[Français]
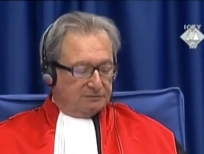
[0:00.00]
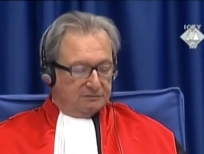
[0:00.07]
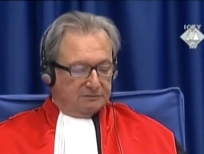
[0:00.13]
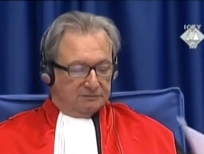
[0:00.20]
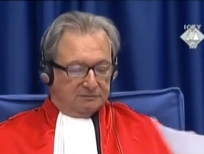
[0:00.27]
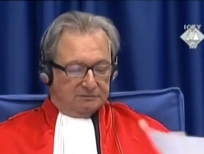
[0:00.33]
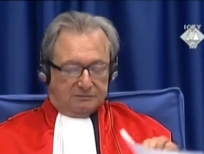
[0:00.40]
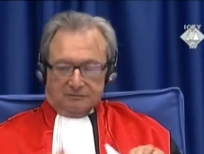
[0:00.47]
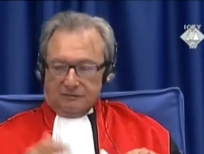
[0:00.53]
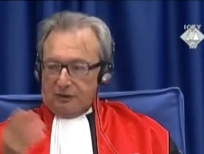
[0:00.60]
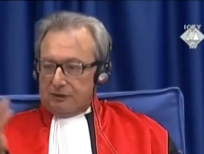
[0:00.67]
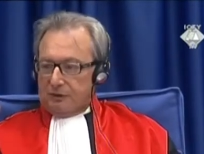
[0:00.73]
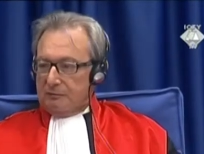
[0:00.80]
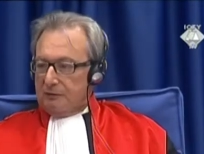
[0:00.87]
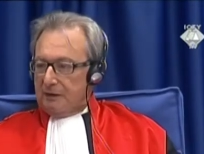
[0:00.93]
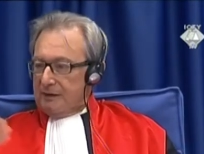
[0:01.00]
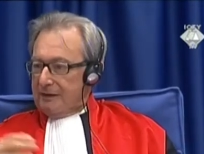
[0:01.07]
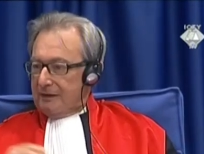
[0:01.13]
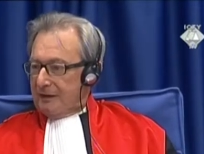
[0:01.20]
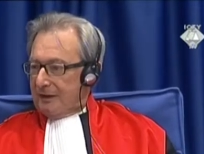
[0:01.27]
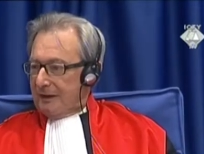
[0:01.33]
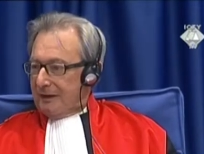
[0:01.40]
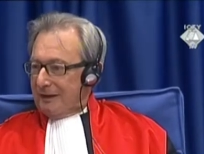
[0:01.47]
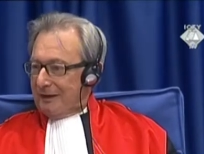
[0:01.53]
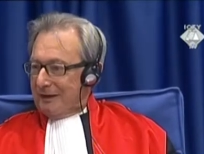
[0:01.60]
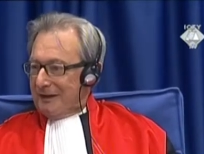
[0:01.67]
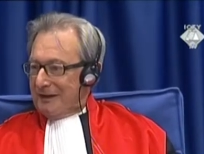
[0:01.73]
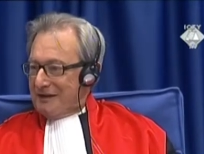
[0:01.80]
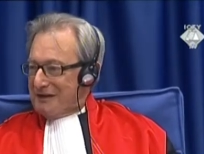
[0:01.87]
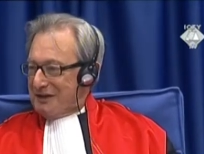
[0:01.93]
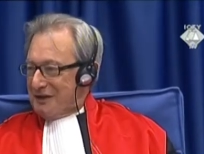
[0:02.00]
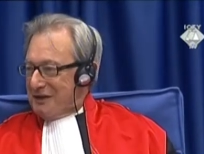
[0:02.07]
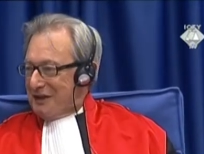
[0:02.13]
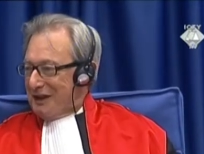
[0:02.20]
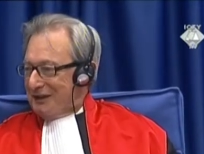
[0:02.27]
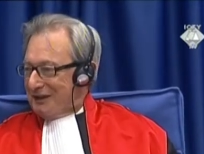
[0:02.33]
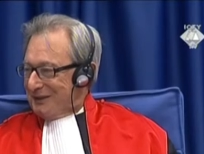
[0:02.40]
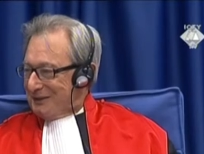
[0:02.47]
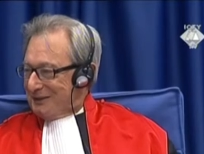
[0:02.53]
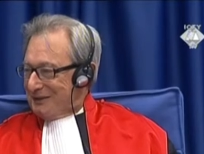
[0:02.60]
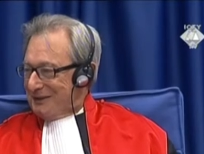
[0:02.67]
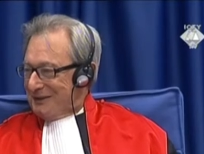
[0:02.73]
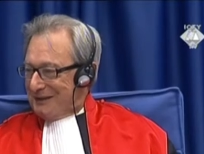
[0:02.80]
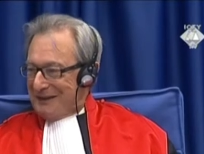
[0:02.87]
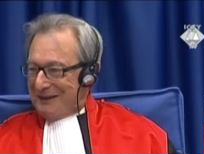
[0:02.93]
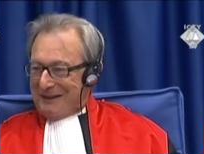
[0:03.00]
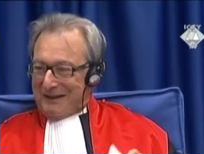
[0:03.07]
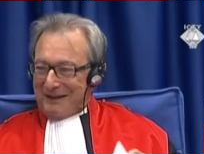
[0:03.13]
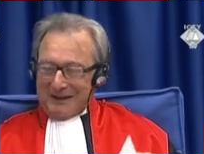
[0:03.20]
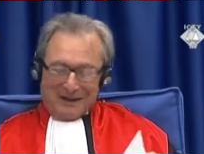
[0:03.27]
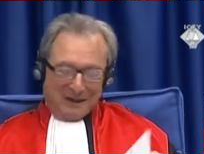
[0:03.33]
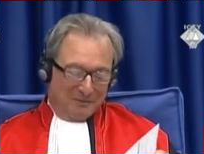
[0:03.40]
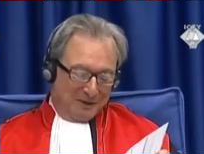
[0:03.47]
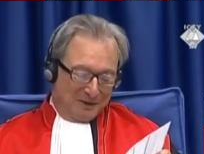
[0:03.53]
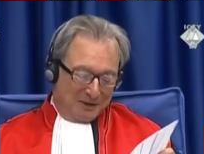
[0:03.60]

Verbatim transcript: euh, votre droit à l'existence d'un conseil est pleinement respecté.